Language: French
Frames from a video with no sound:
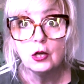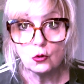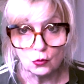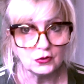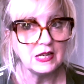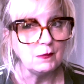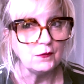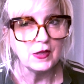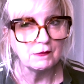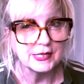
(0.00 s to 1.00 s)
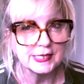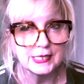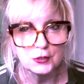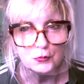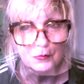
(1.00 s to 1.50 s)
qu'ont-ils fait avec
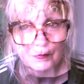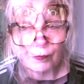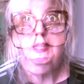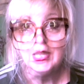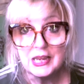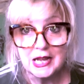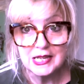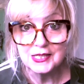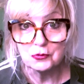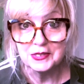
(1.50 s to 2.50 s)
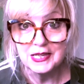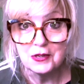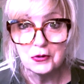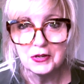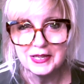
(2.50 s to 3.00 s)
ces œufs Ils les ont
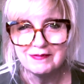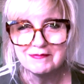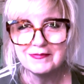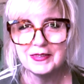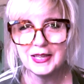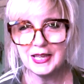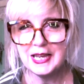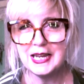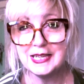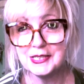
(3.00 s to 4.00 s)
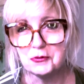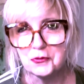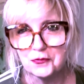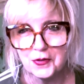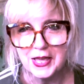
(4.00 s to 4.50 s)
décorés et ils les ont
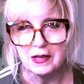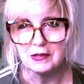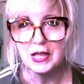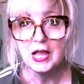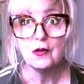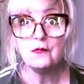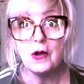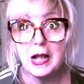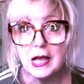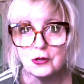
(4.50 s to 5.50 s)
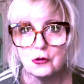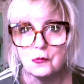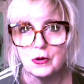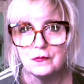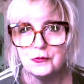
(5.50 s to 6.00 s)
offerts voilà
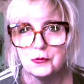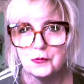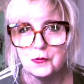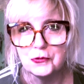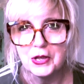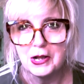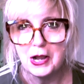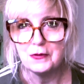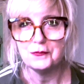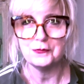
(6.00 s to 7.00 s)
comment est venu au monde l'œuf